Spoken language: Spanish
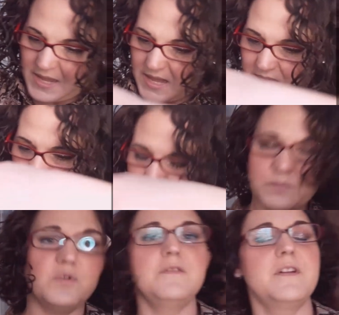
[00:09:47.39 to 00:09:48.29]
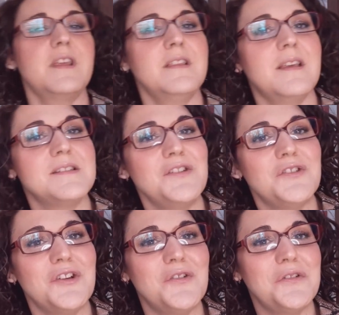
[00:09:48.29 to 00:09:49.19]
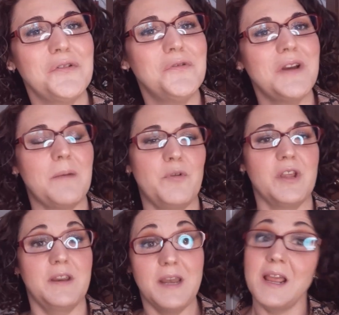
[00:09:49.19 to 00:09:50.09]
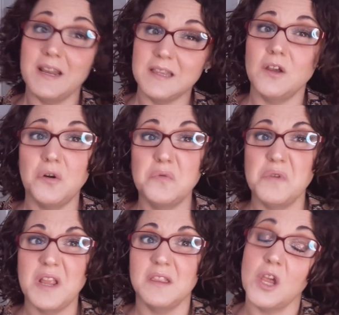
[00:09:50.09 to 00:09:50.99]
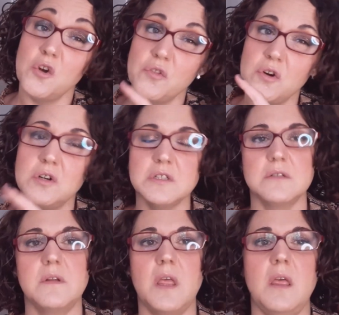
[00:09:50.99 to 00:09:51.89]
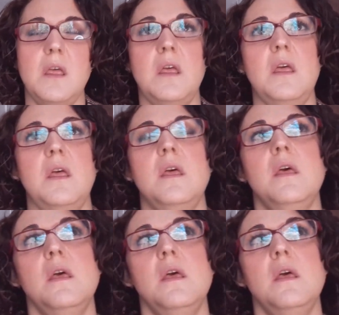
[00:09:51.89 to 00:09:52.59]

¡Ey! Es muy diferente, así no tengo ninguna, porque negra tengo una, tengo dos. Eh,